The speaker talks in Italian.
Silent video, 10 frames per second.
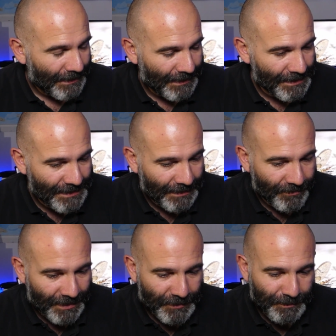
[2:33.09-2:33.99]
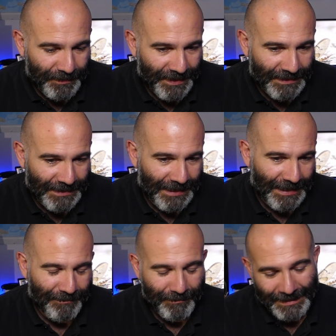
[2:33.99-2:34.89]
Era stata una
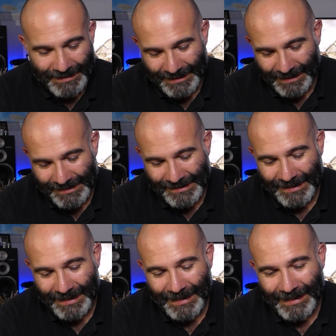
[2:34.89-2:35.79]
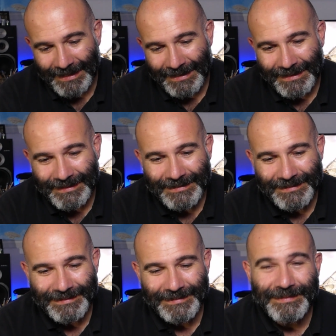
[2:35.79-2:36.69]
spesa abbastanza
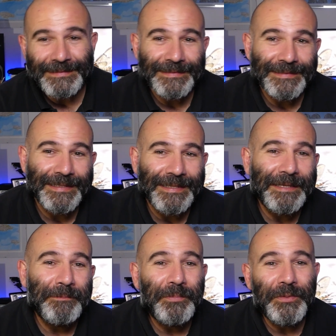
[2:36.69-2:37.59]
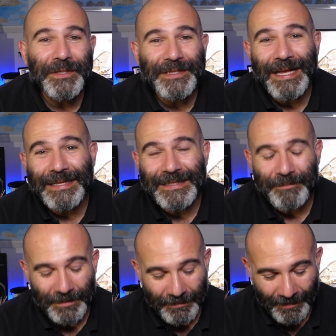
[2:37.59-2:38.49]

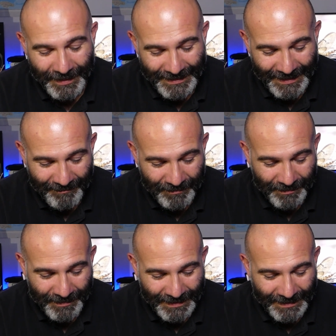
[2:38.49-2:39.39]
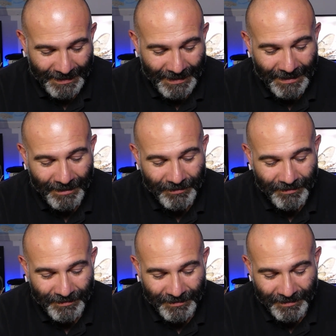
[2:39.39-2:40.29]
importante per quei tempi perché
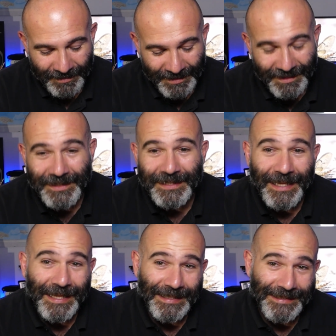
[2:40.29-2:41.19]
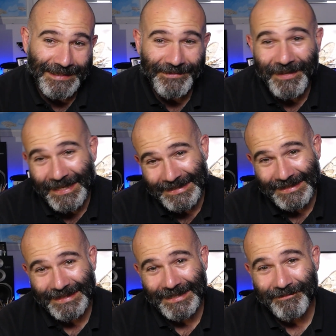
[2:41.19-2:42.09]
erano 10
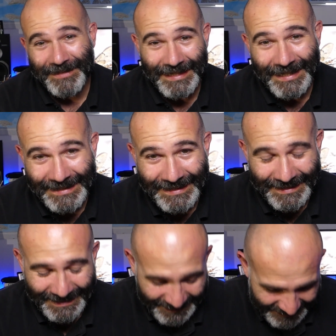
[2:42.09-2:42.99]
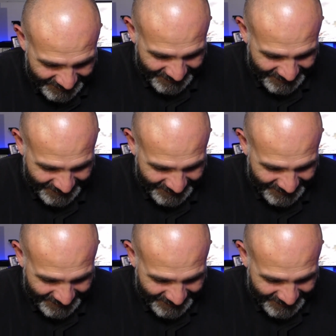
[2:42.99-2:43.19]
vecchie mila lire